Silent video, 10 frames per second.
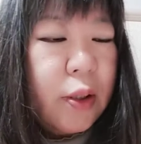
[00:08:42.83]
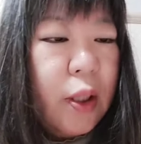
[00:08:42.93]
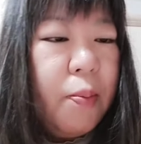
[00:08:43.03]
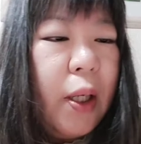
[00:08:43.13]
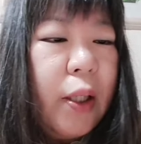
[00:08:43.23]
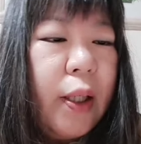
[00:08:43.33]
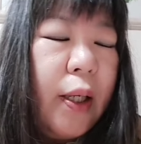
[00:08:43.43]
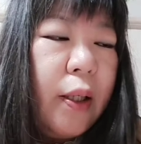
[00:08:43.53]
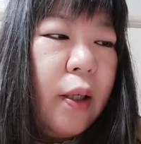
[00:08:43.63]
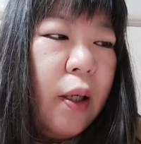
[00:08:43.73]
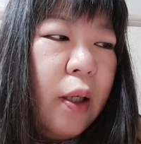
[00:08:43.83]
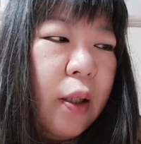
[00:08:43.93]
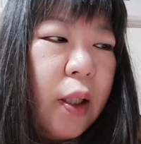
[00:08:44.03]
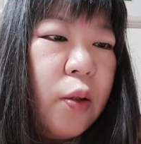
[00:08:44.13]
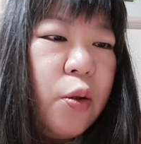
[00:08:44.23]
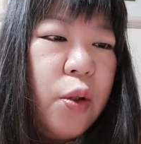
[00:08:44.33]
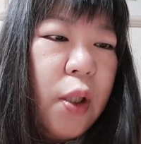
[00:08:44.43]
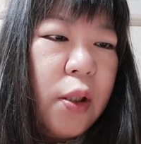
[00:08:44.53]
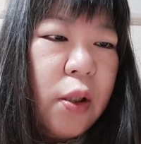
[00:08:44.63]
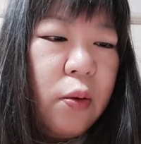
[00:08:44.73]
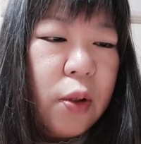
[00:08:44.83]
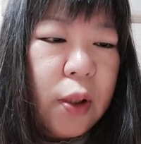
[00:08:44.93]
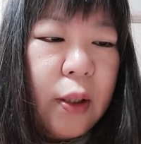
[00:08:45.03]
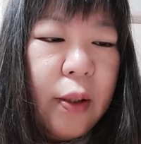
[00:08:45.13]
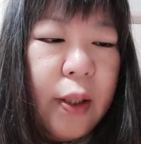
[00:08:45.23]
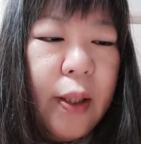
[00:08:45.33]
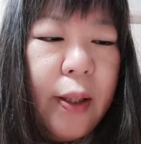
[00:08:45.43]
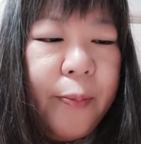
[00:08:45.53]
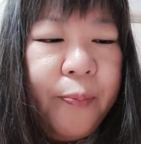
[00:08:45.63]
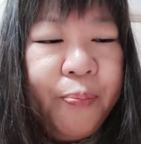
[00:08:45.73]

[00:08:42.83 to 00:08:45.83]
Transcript: で、毎回彼女の写真を使って、